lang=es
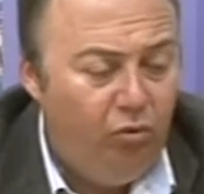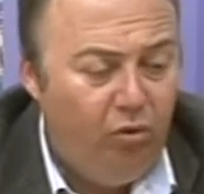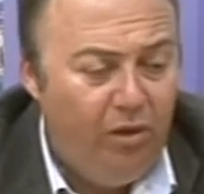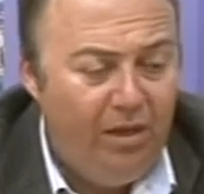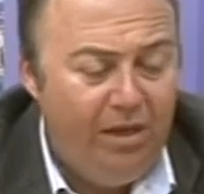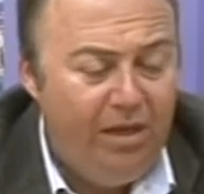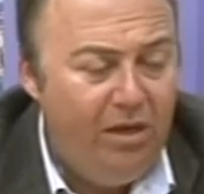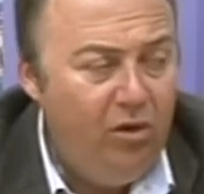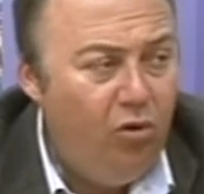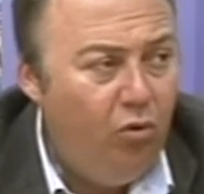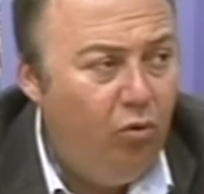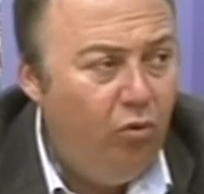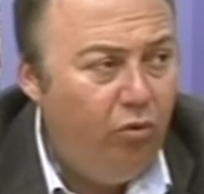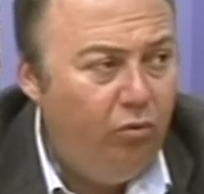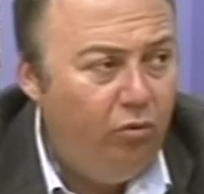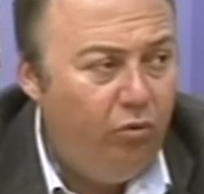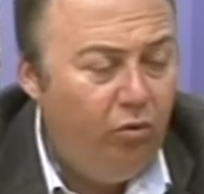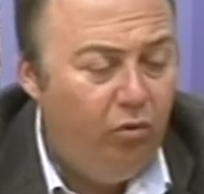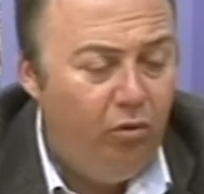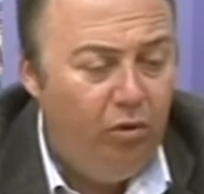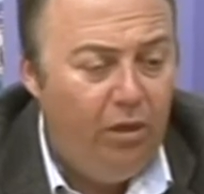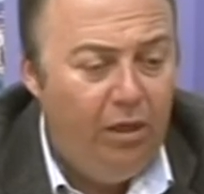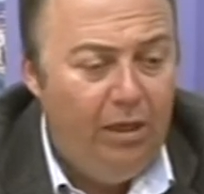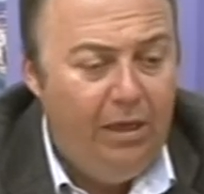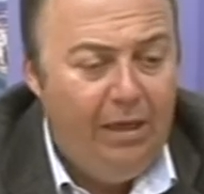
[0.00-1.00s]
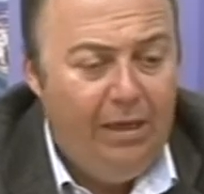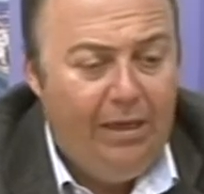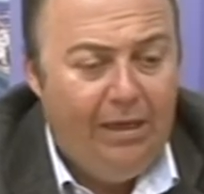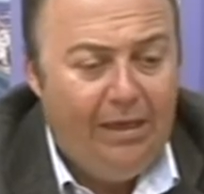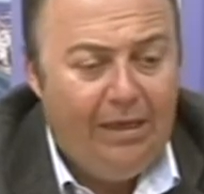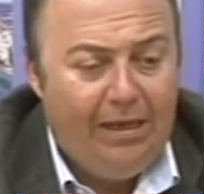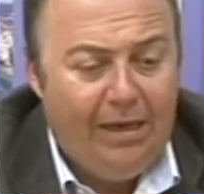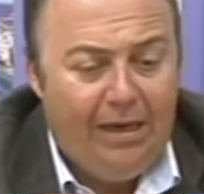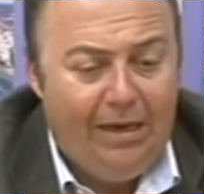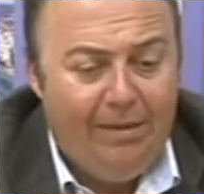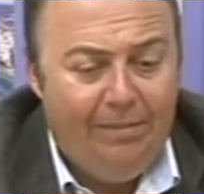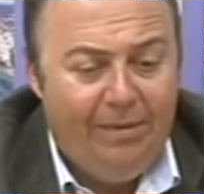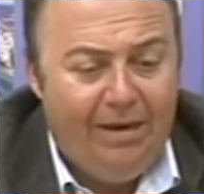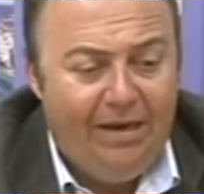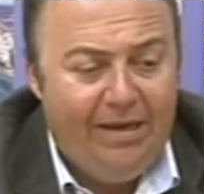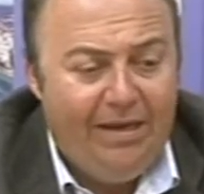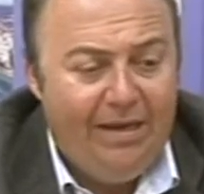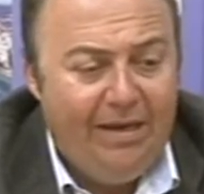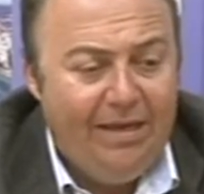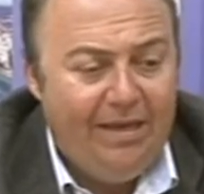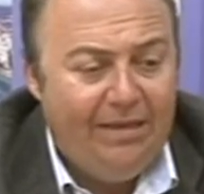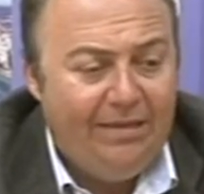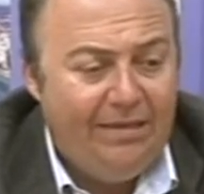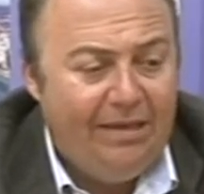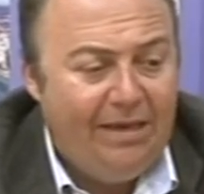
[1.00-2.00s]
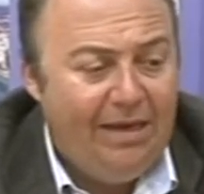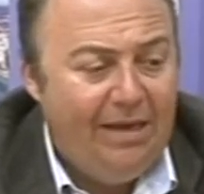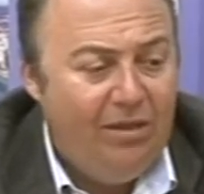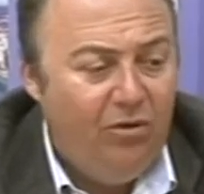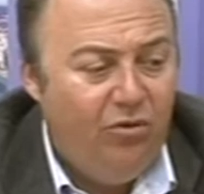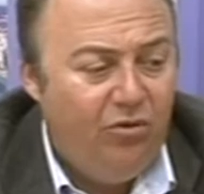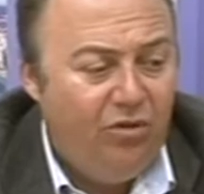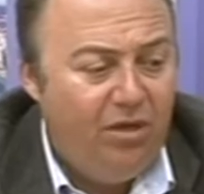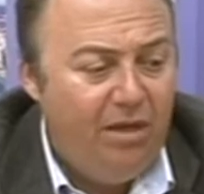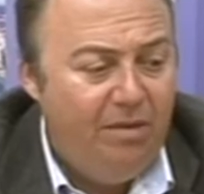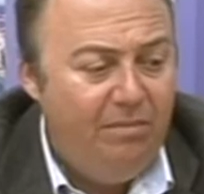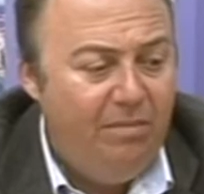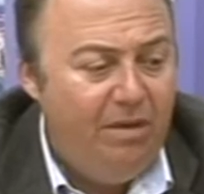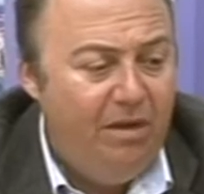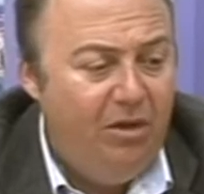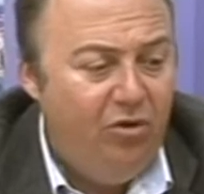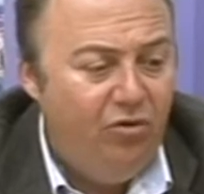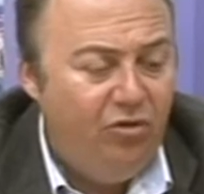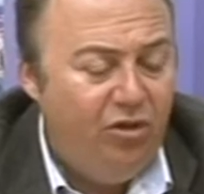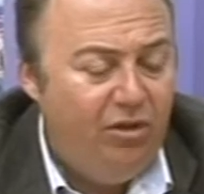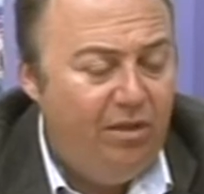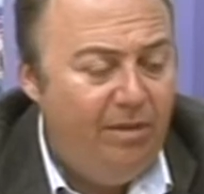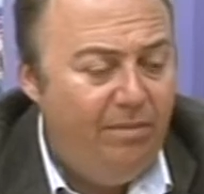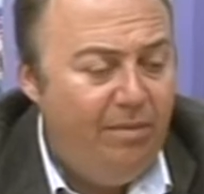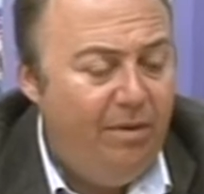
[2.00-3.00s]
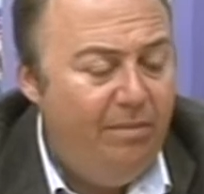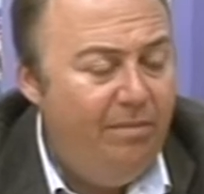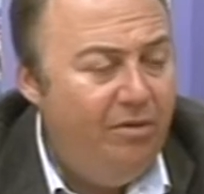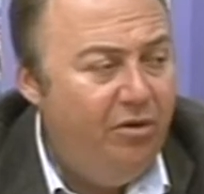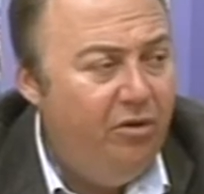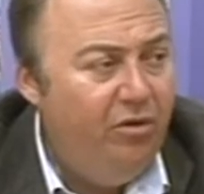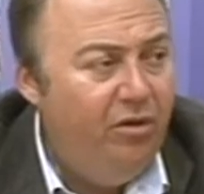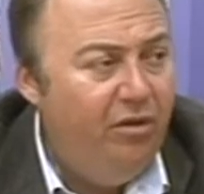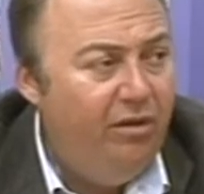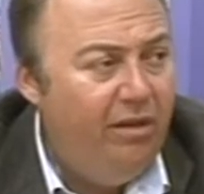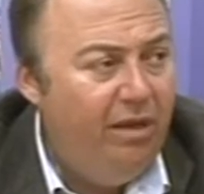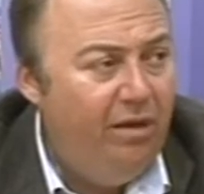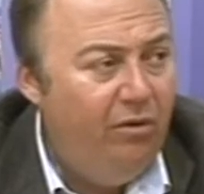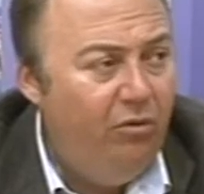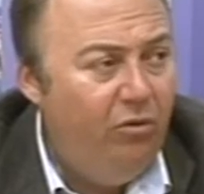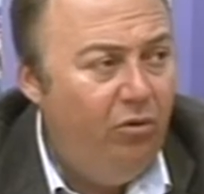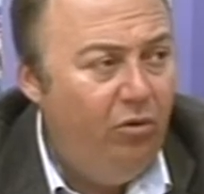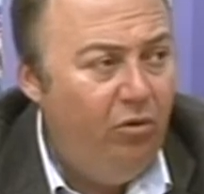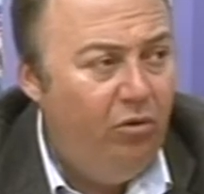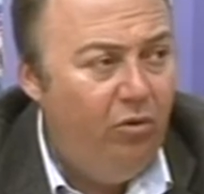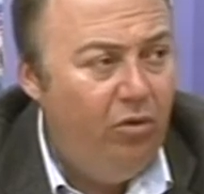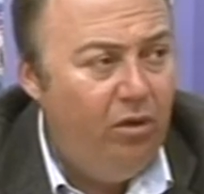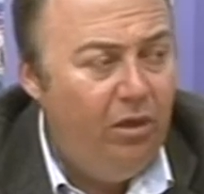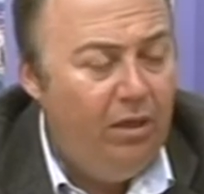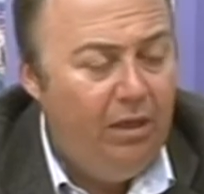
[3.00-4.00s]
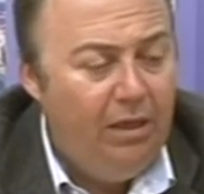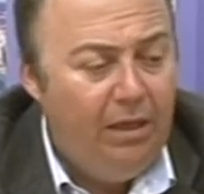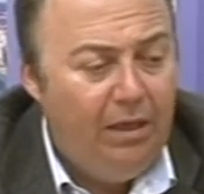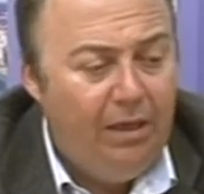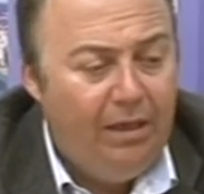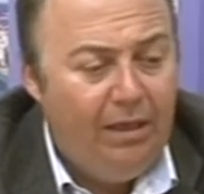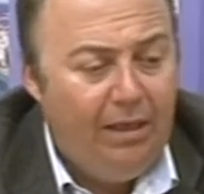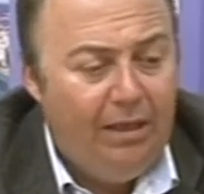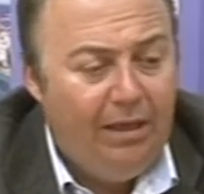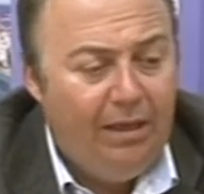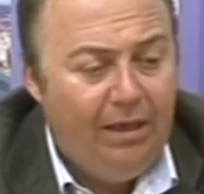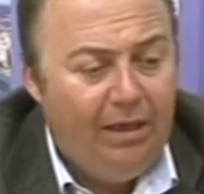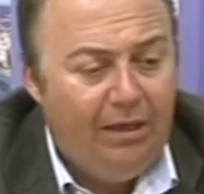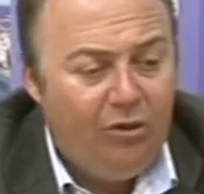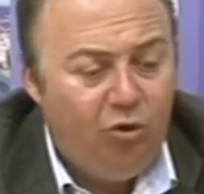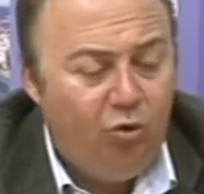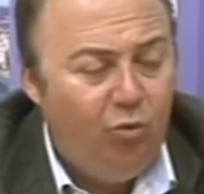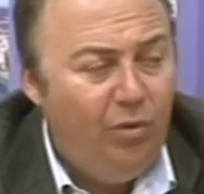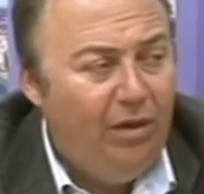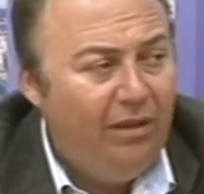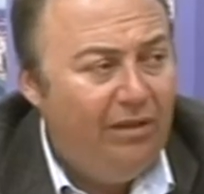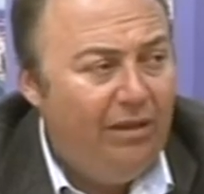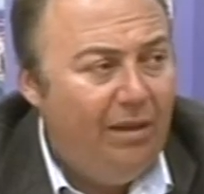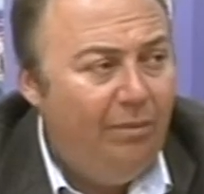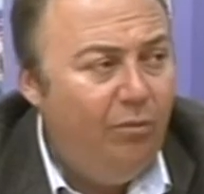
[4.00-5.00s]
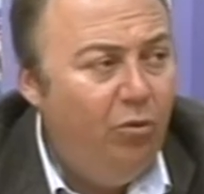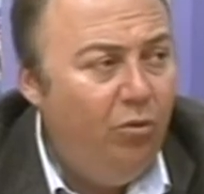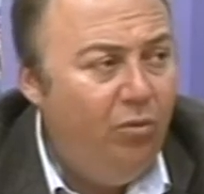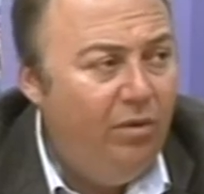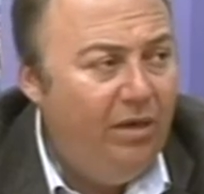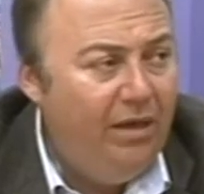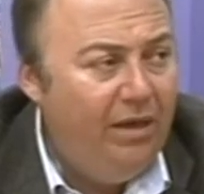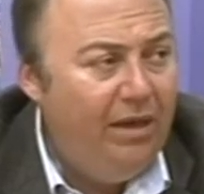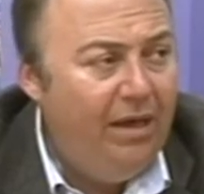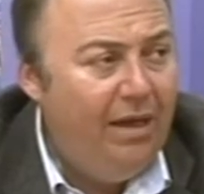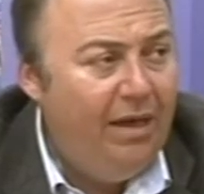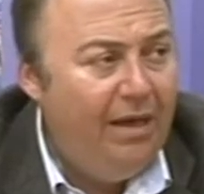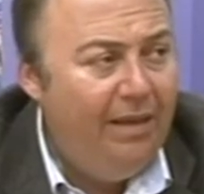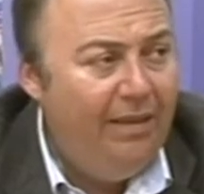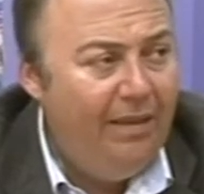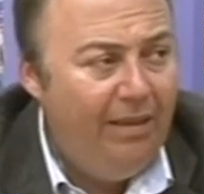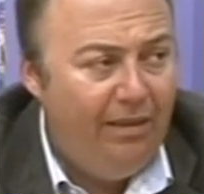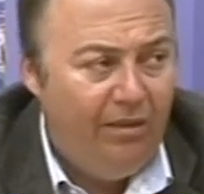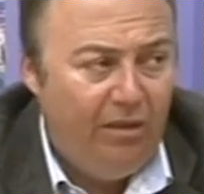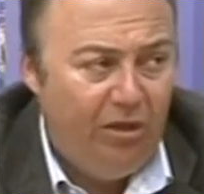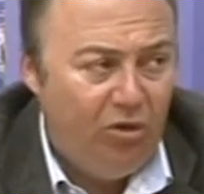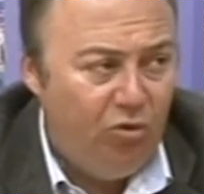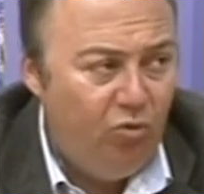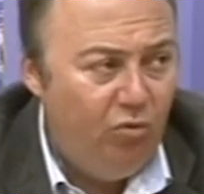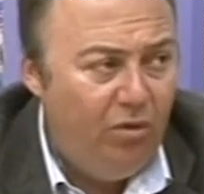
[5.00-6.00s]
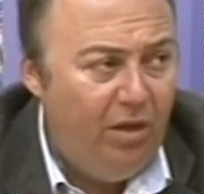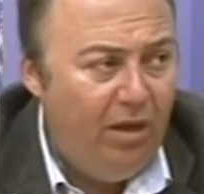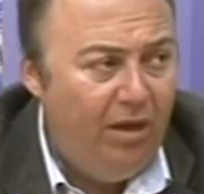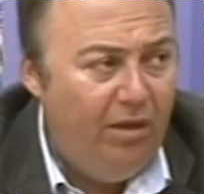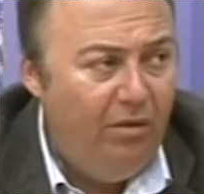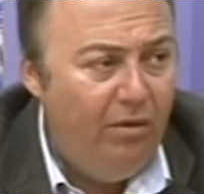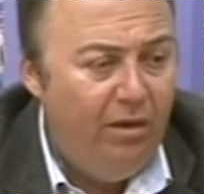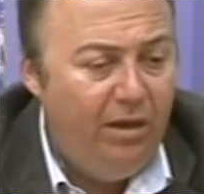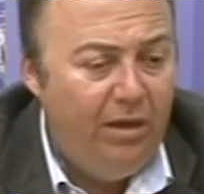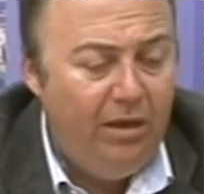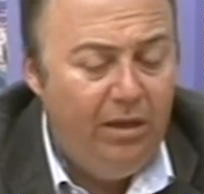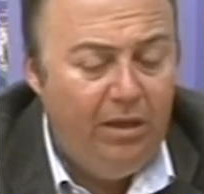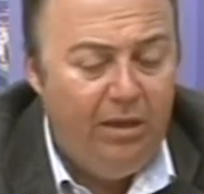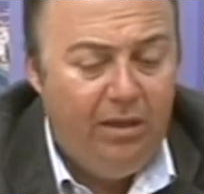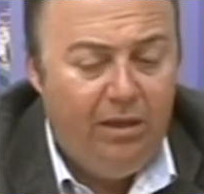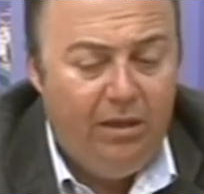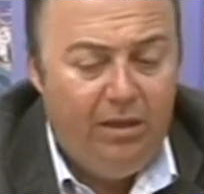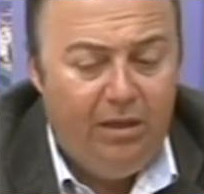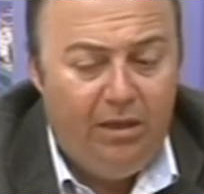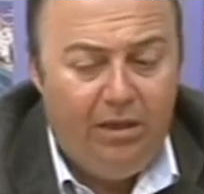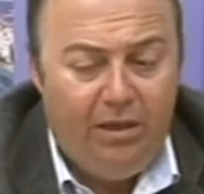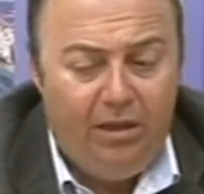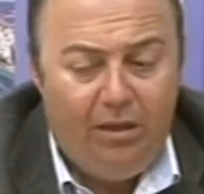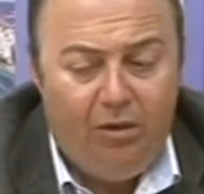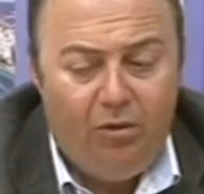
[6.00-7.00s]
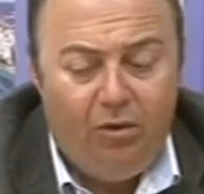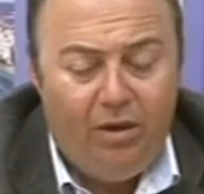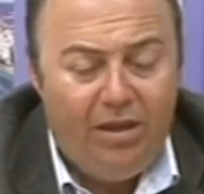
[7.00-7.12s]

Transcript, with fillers: Es injusto que Alemania haya sacado 6.000 o 7.000 millones de euros eh, a subasta pública de, de, su deuda y lo haya